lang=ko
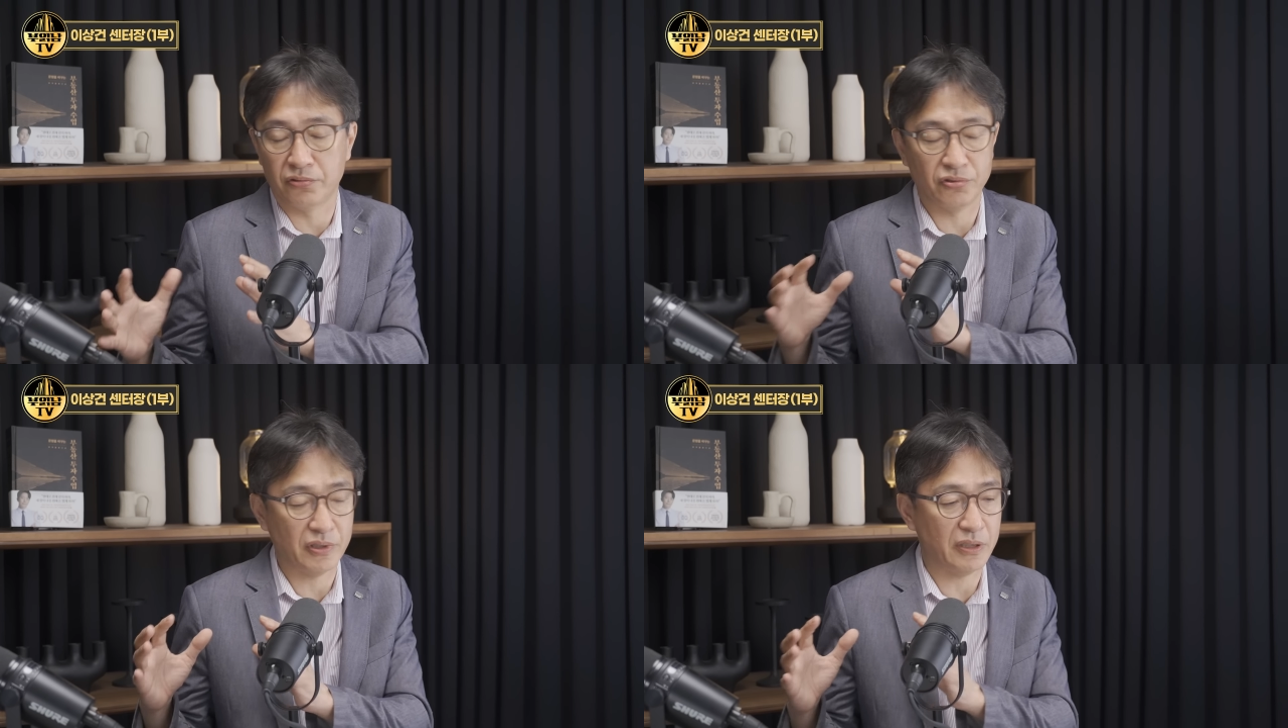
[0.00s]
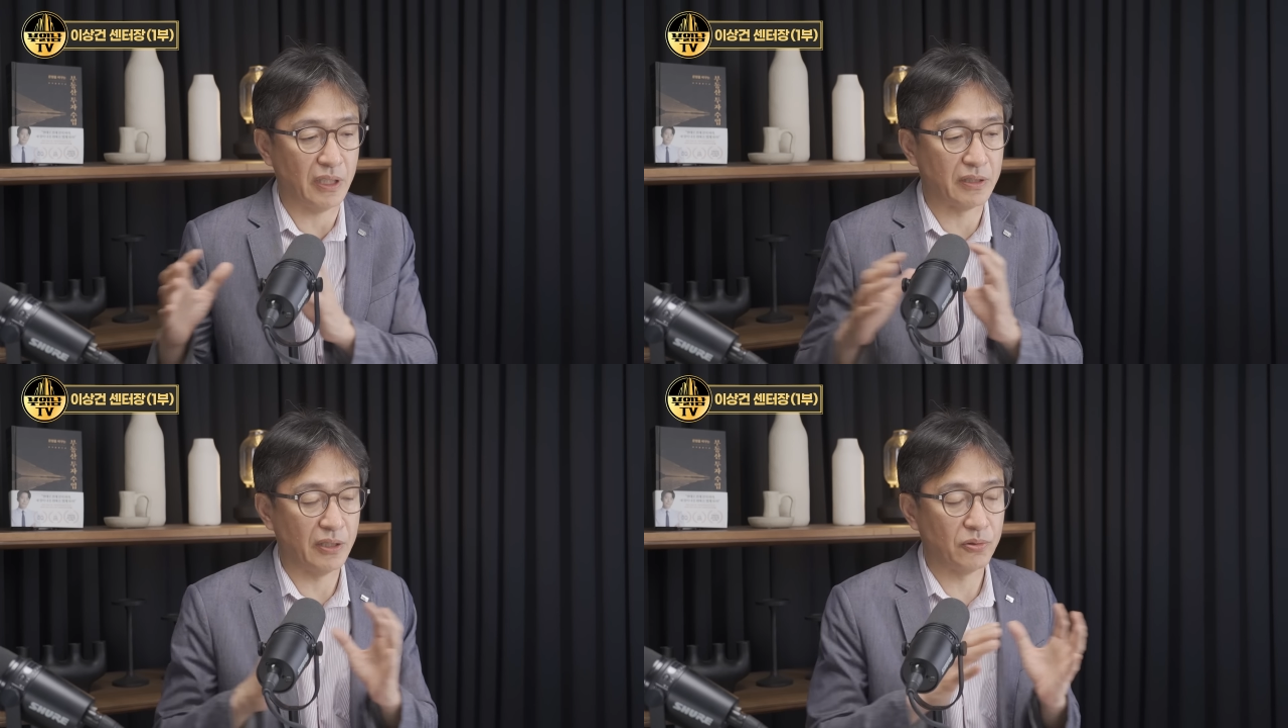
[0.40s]
투자
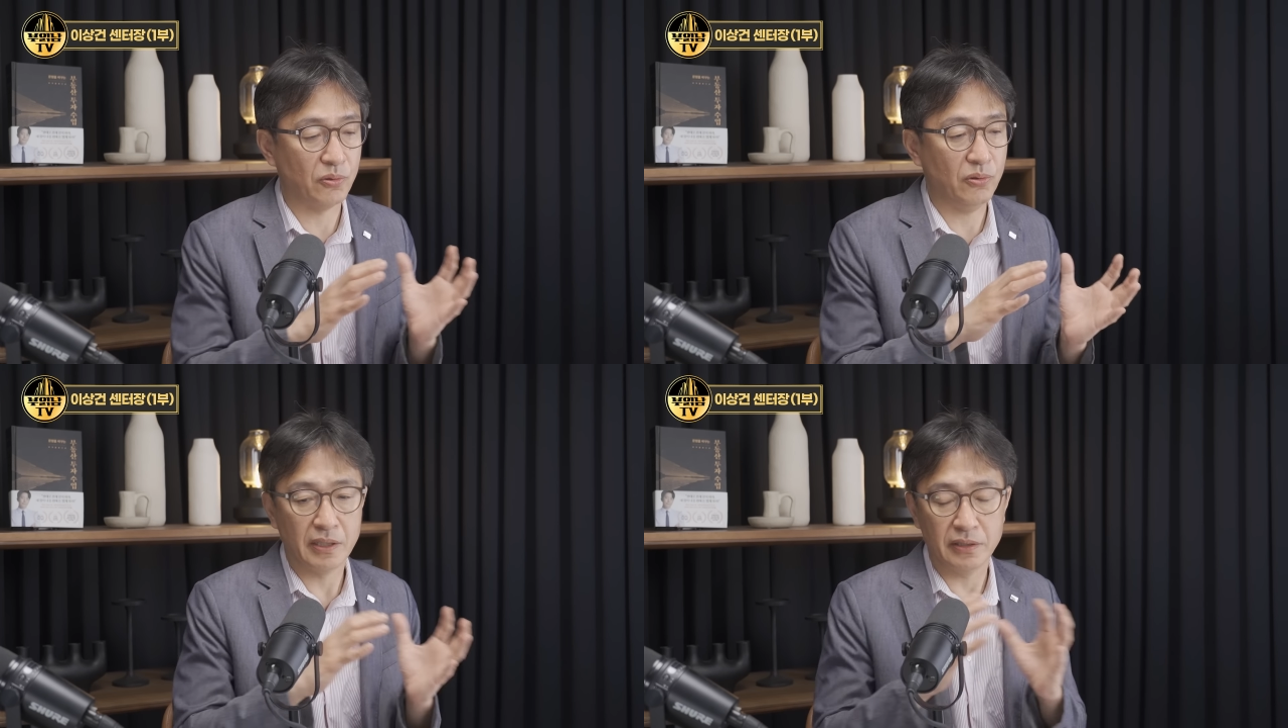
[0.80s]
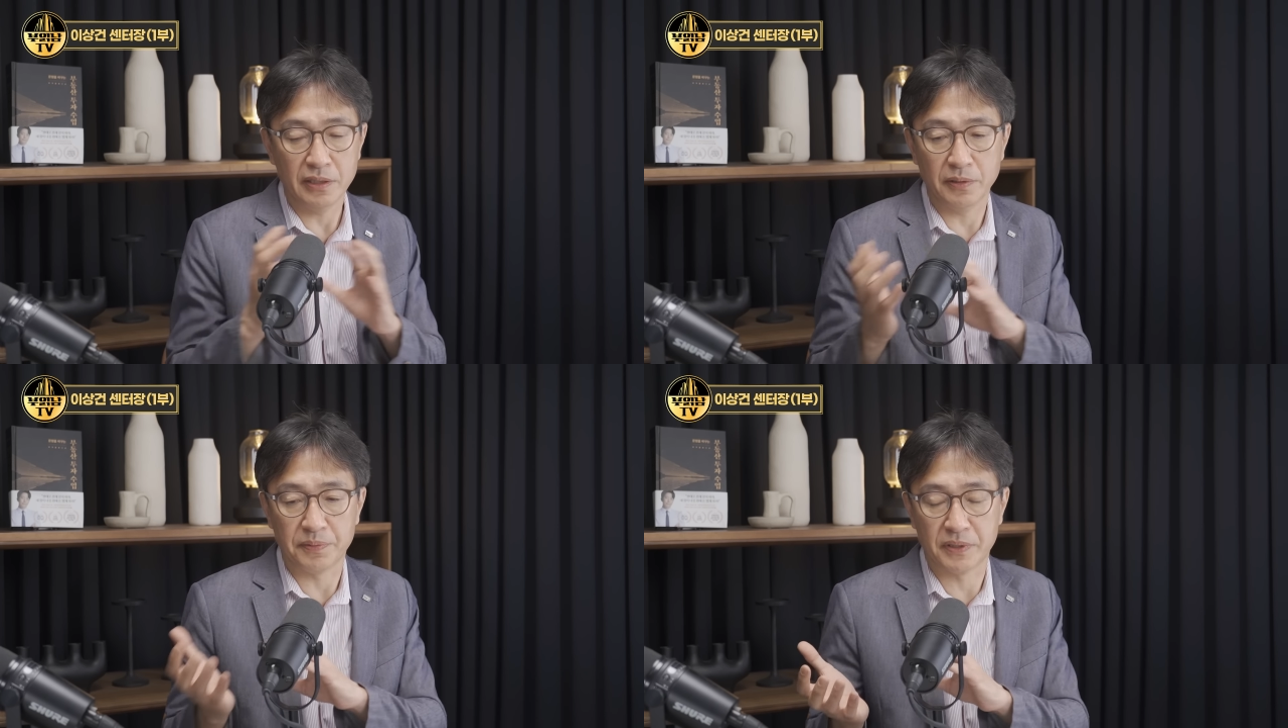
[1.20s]
자산으로
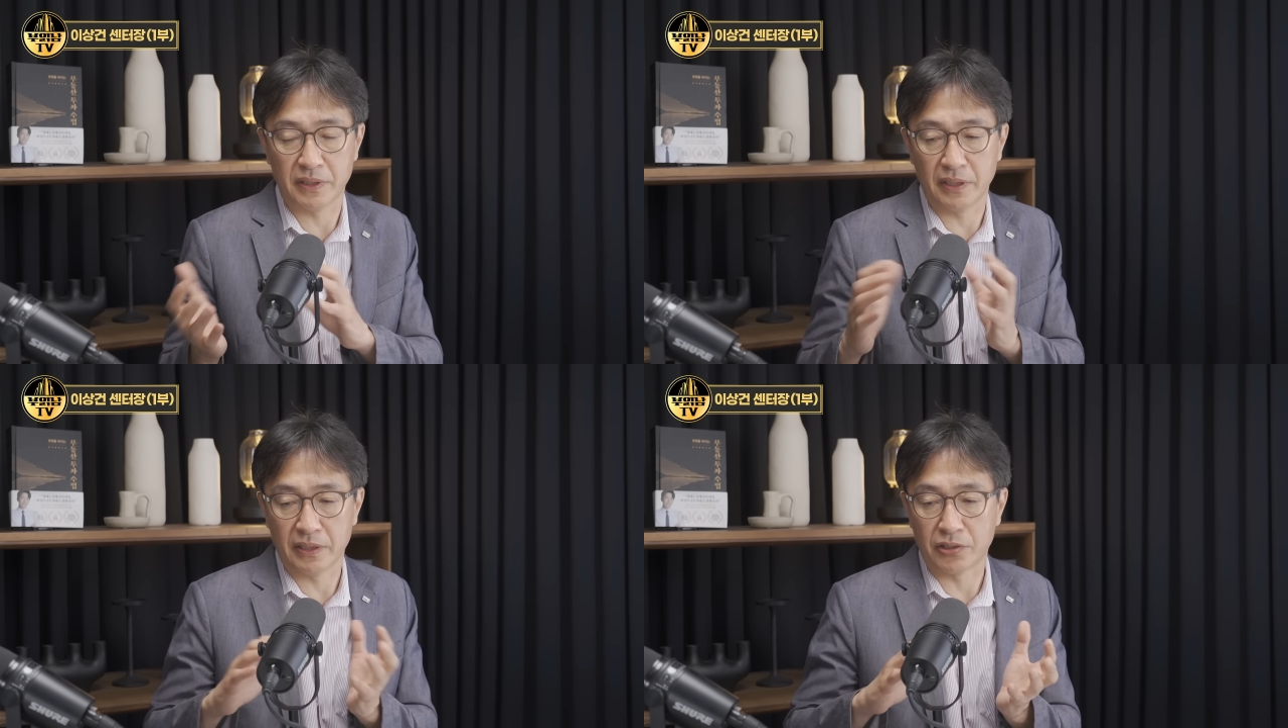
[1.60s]
끊임없이